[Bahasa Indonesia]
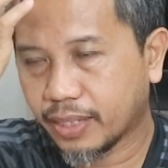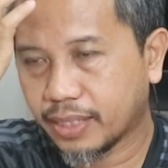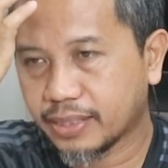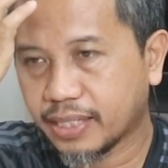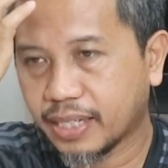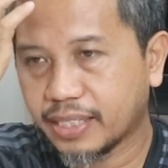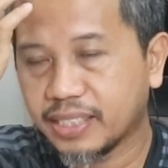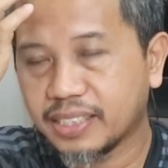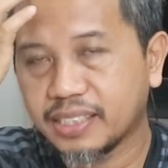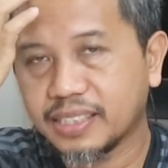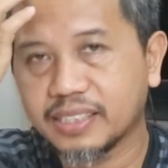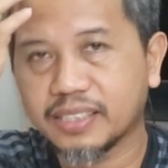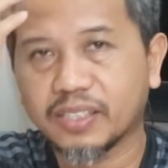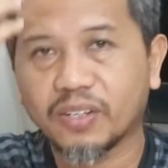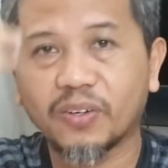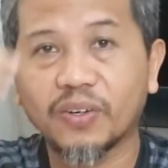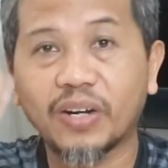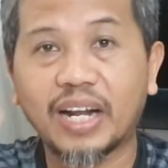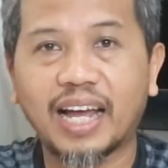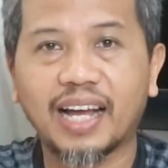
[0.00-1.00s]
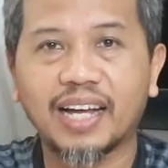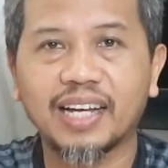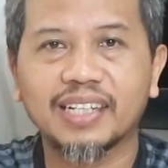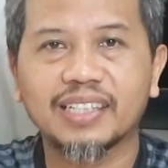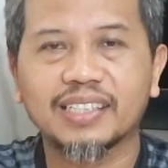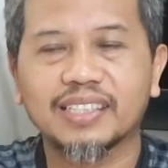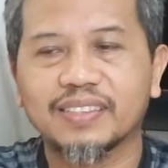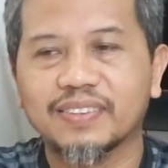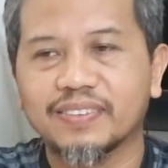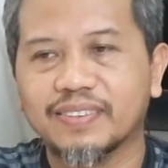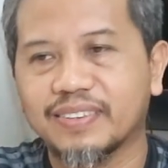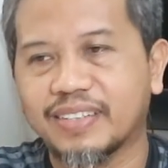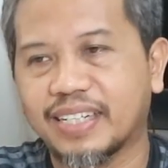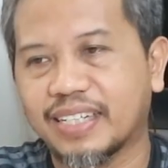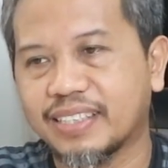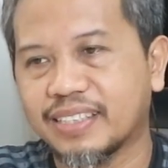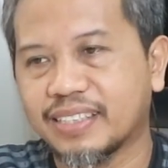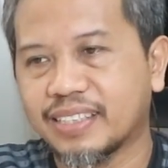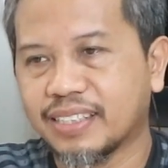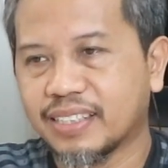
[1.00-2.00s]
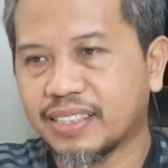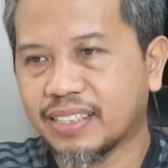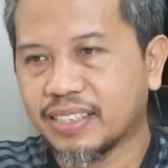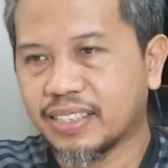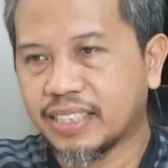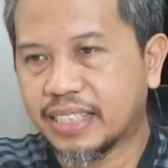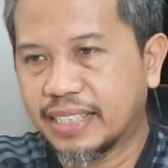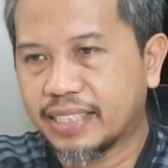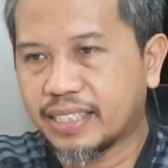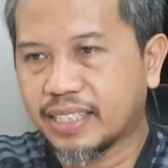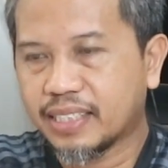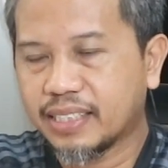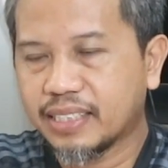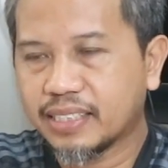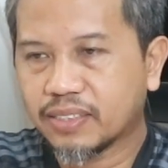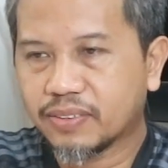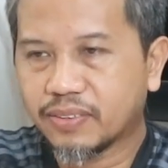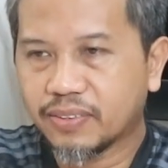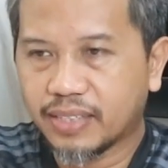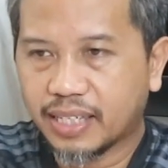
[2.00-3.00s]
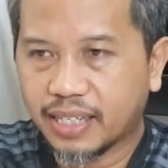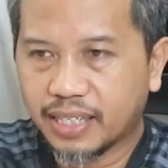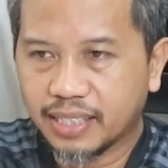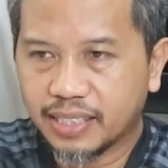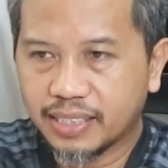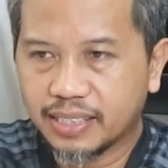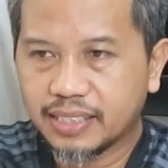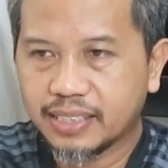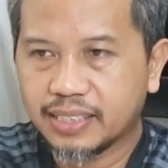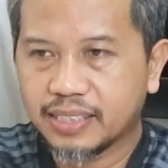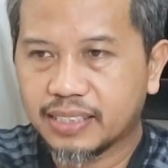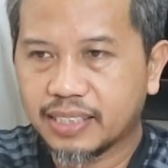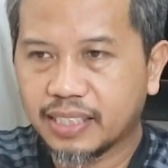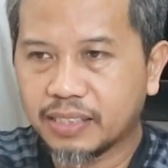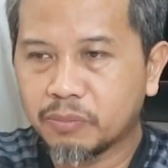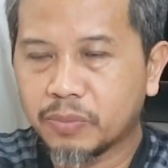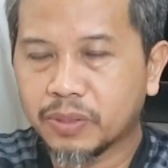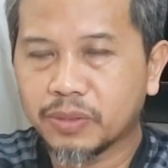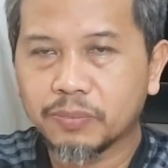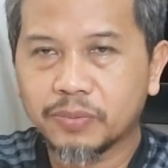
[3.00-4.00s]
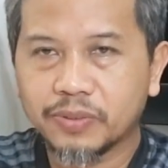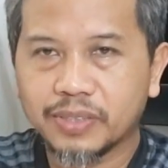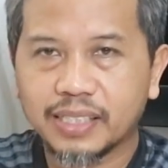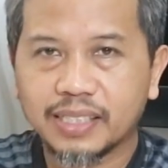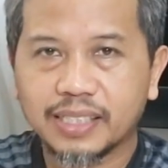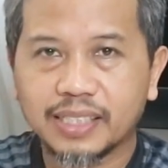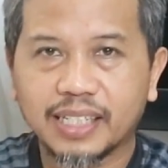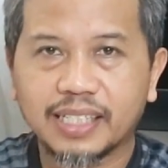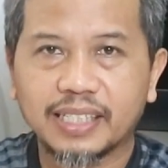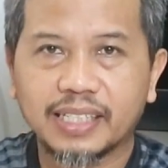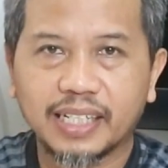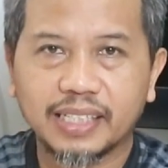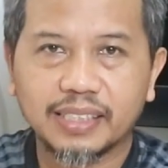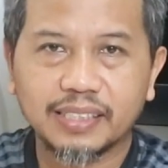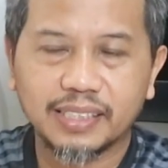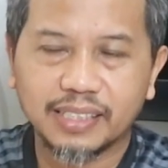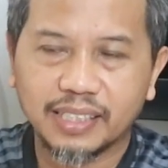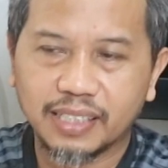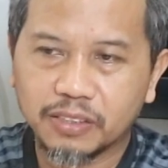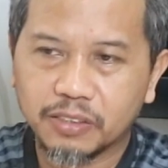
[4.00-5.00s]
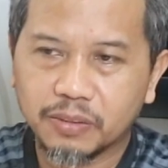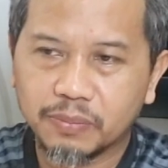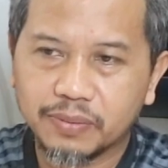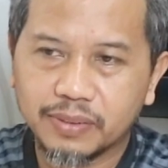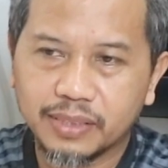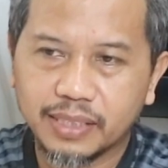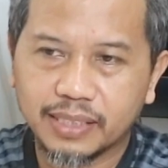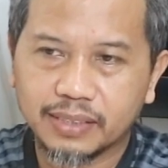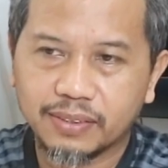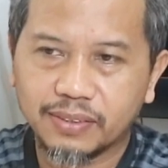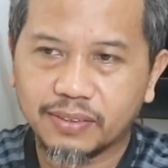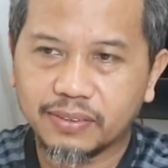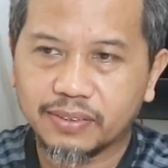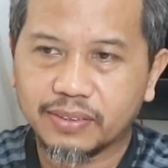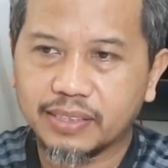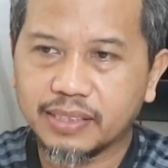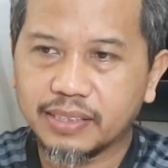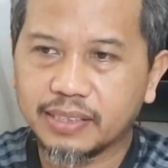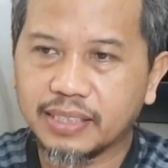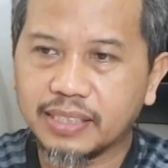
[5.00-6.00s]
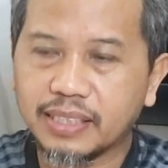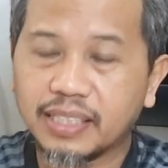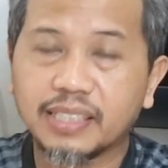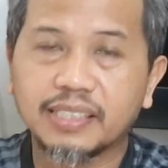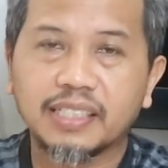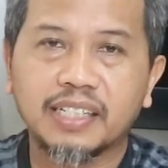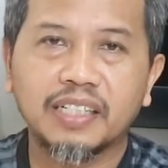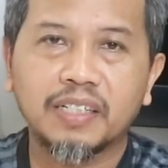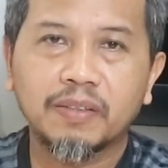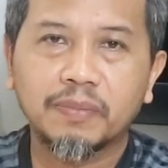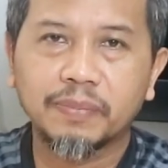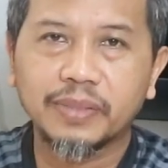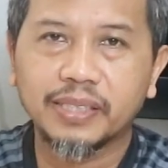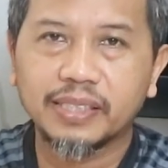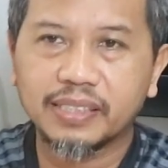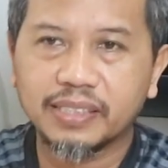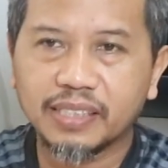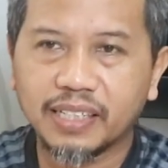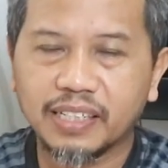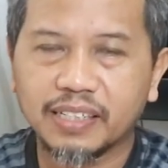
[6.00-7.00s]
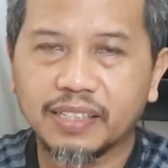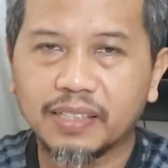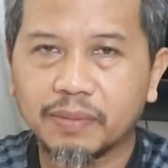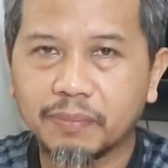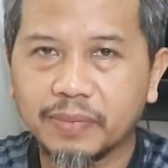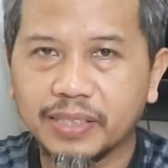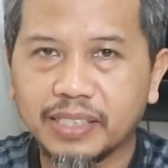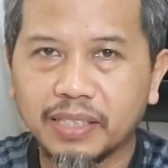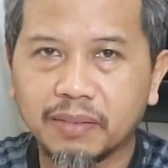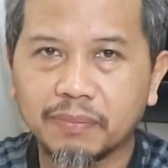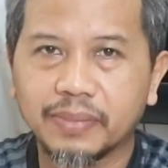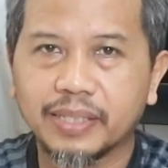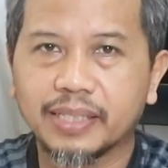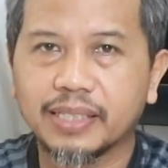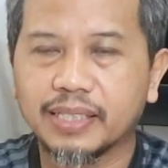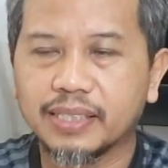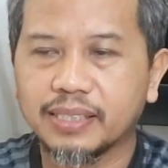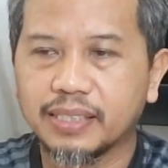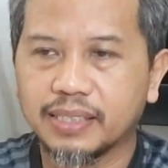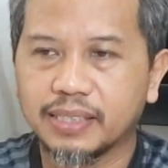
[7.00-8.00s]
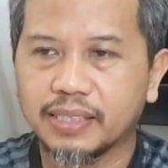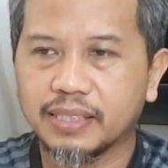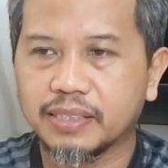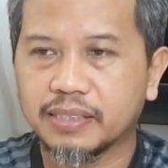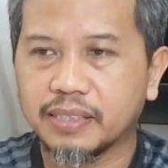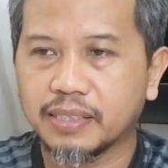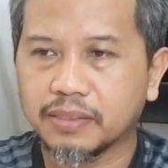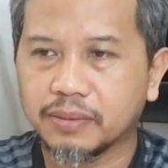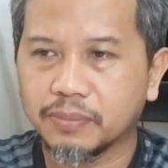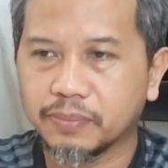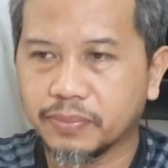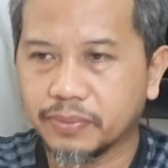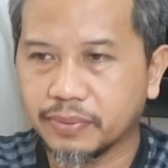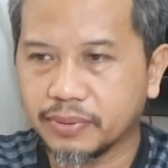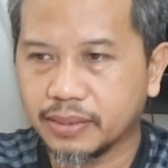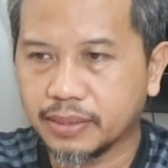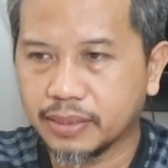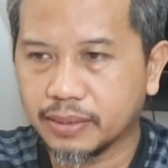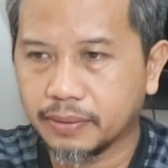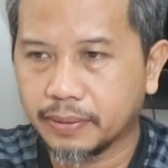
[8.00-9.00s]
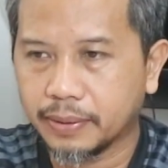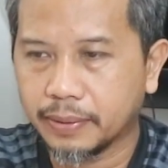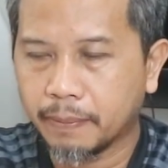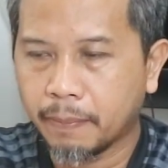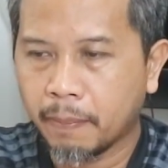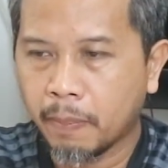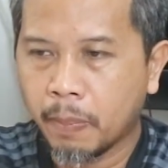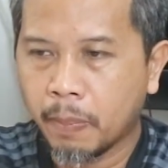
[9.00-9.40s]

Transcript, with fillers: saya ini sekolah gitu ya saya ini sekolah dan berhubungan dengan teknik ataupun teknologi sehingga saya bisa menyampaikan hal-hal tersebut gitu ya